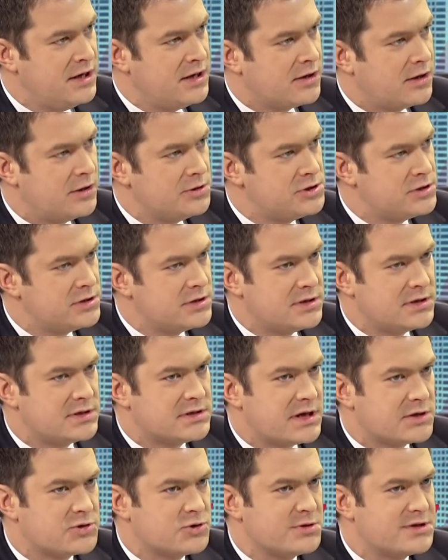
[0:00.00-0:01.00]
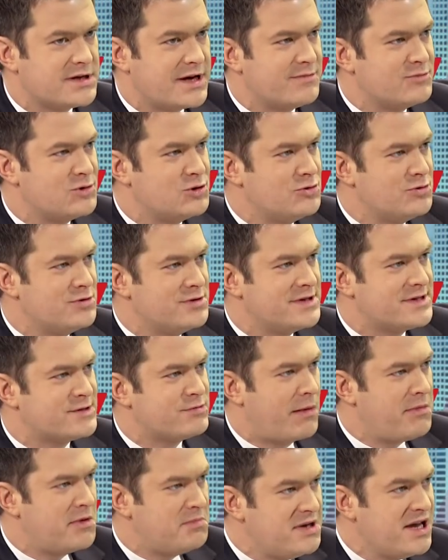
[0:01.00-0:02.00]
choć zarzuca mu
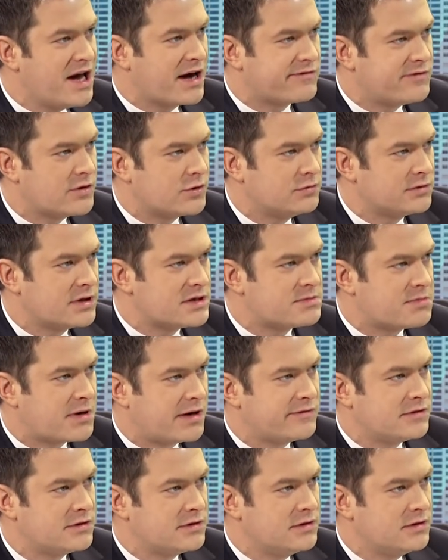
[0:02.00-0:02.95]
słaby PR wokół tej sprawy.